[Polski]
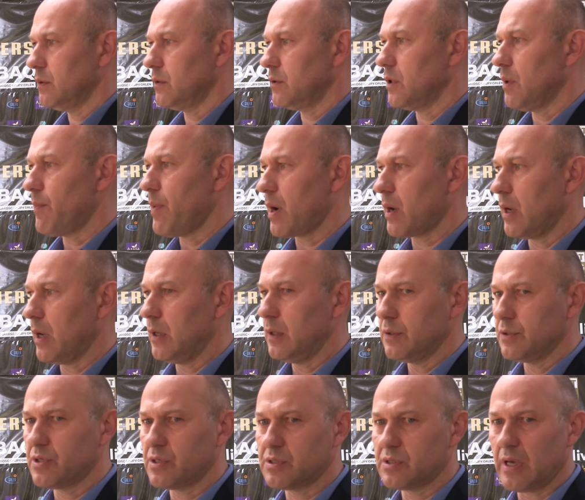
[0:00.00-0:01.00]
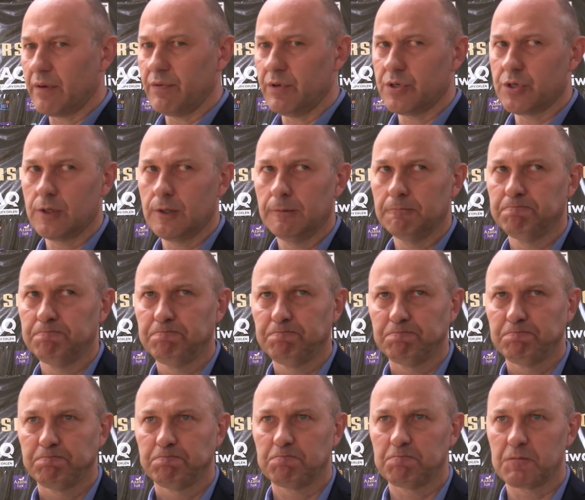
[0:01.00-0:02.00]
y, chłopaka zostawić
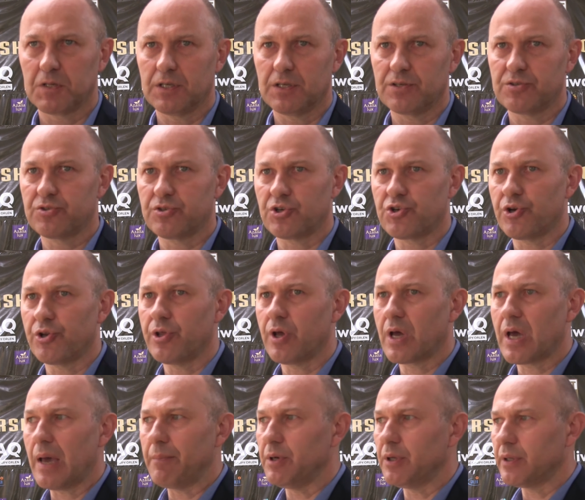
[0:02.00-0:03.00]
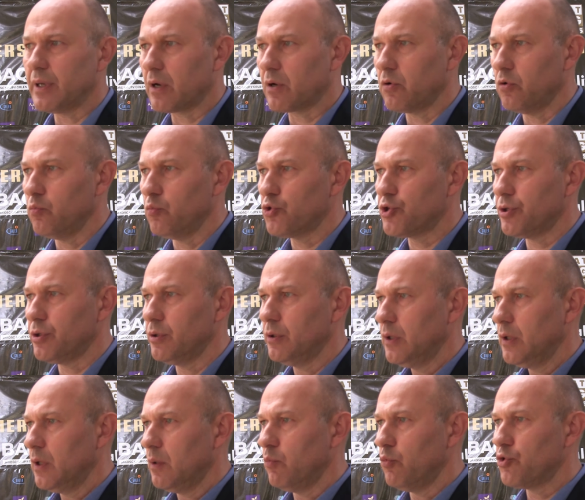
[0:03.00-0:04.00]
ze zasiednikami, tak? On musi,
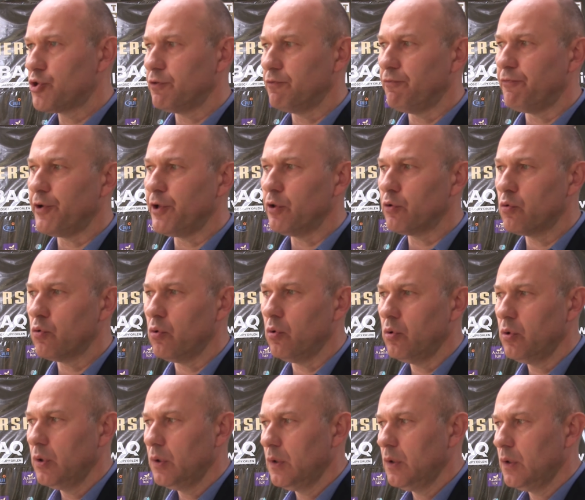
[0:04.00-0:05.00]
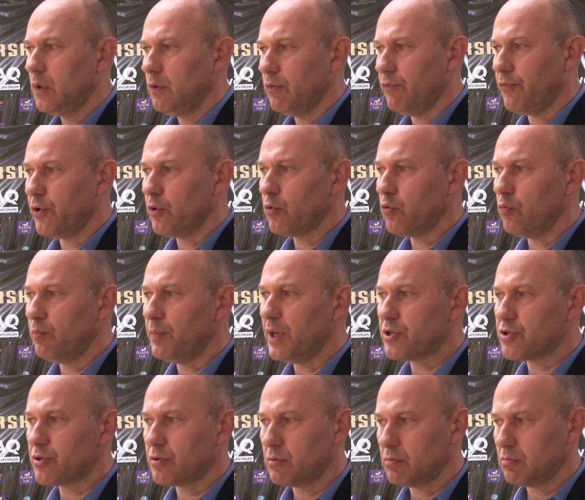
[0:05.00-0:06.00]
musi w ringu w ringu
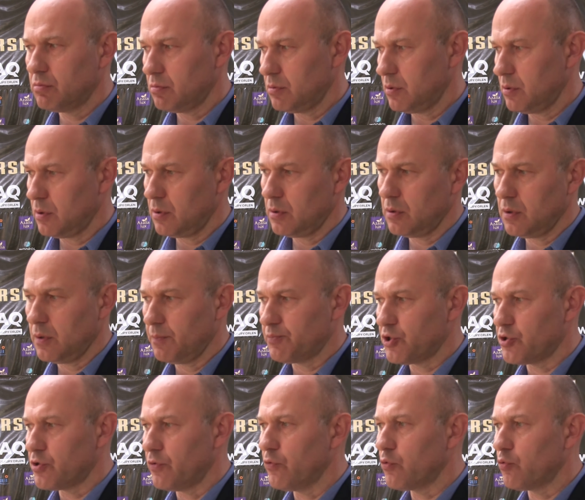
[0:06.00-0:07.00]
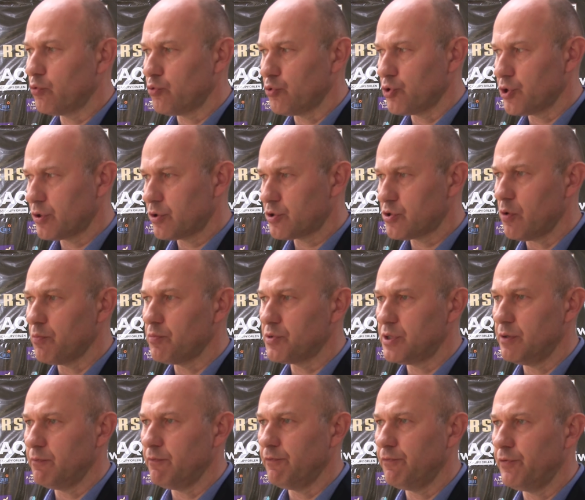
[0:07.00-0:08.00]
mieć e, przeciwników, którzy chcą
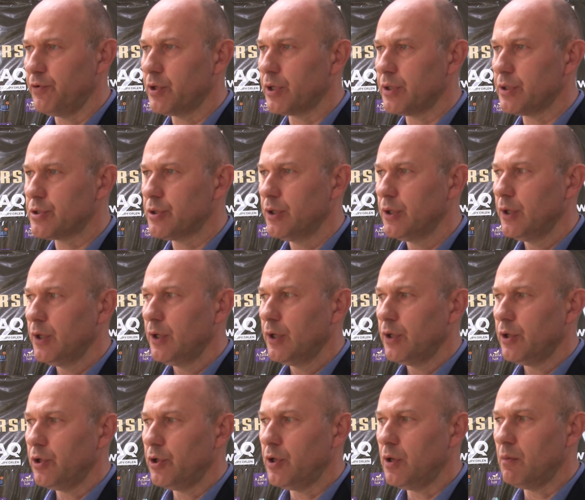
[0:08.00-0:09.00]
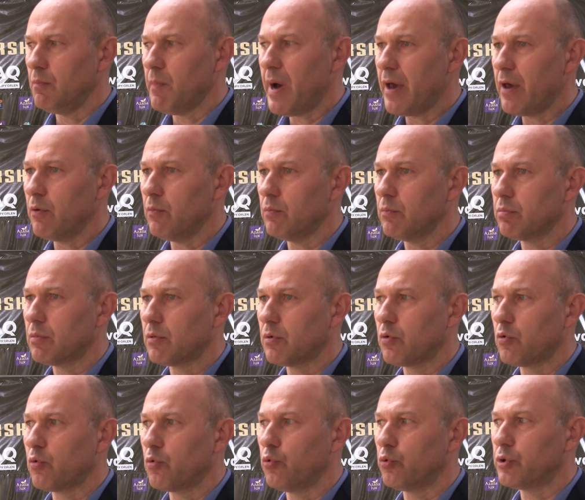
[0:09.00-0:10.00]
z nim wygrać i mają
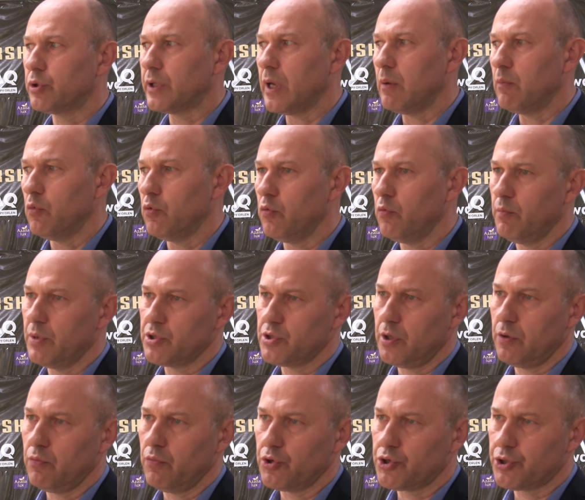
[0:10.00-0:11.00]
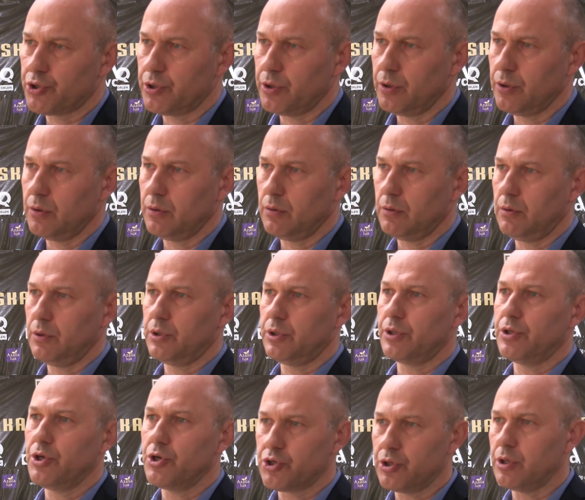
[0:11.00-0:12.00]
ku temu możliwości i
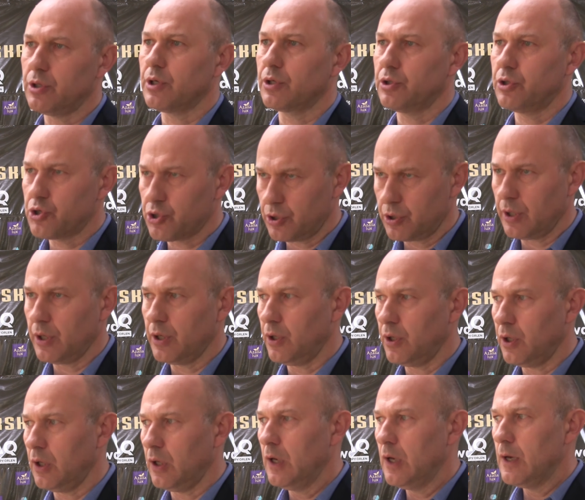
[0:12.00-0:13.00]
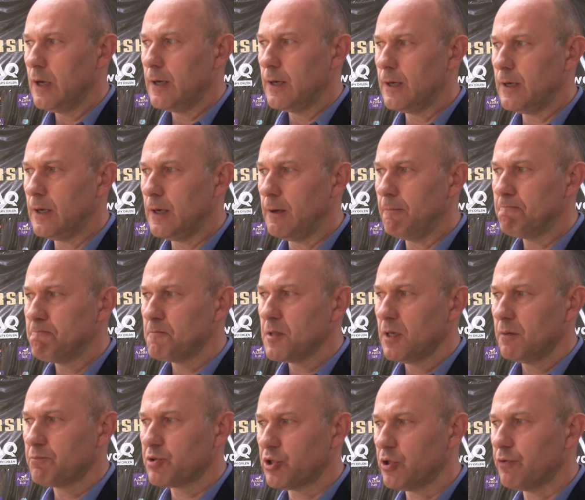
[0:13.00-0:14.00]
techniczne, i taktyczne, i, i
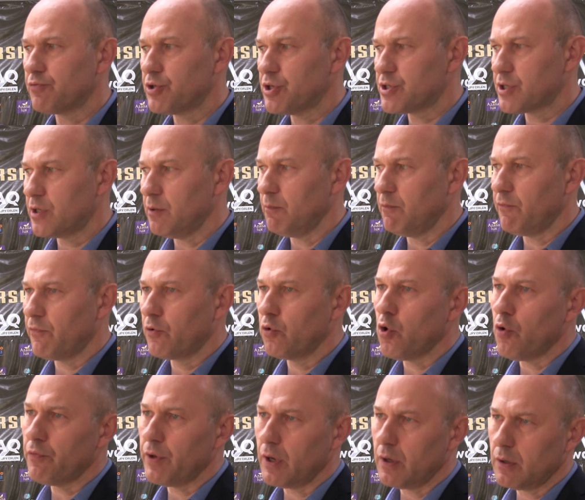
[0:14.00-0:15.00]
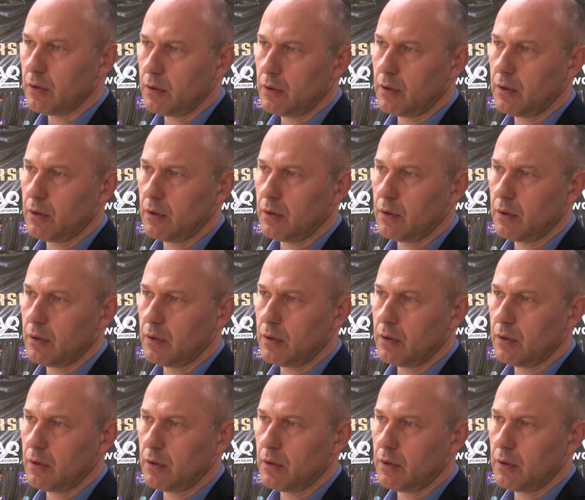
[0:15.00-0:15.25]
przede wszystkim w głowie